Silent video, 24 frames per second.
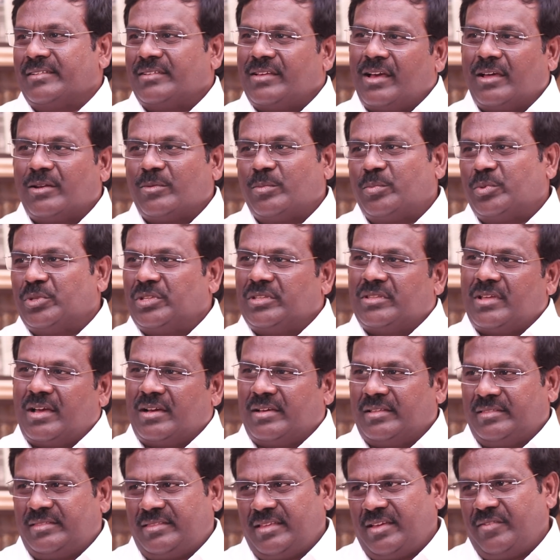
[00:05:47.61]
யாரும்
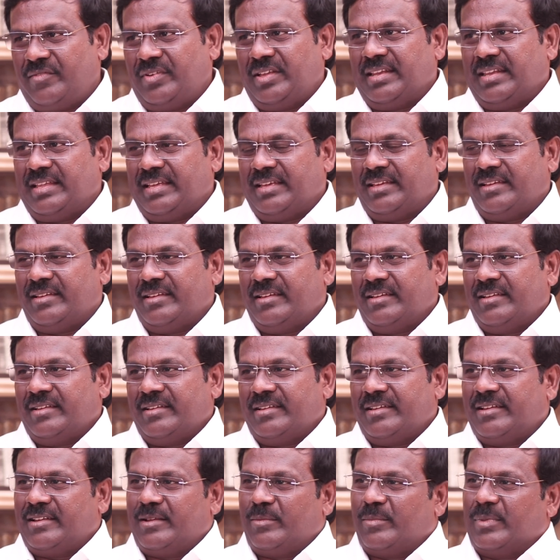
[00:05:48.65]
புதிதாக தேவையில்லை
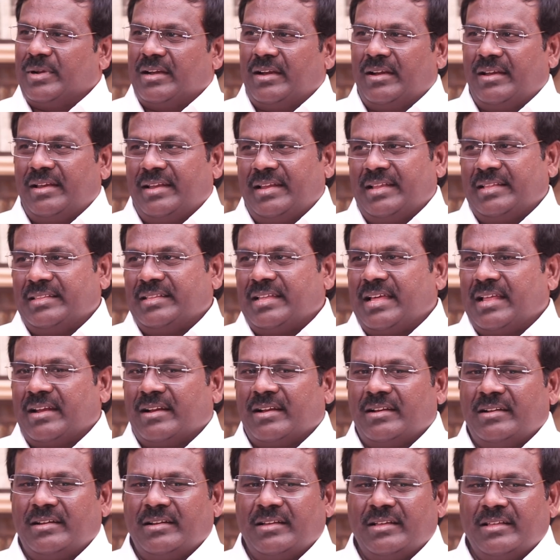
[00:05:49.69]
என்ற மனநிலையில்
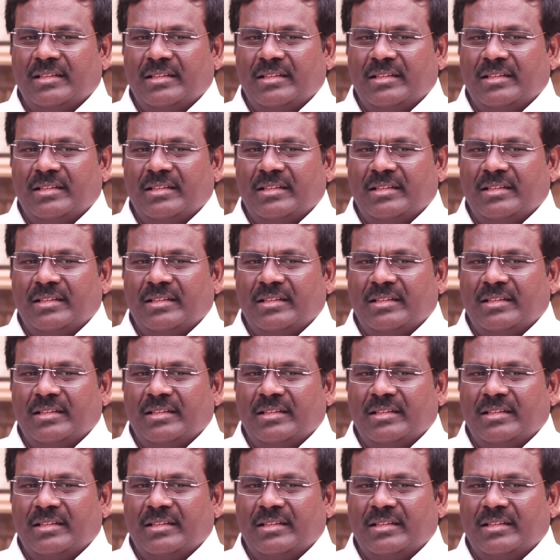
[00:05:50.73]
இருந்தார்கள்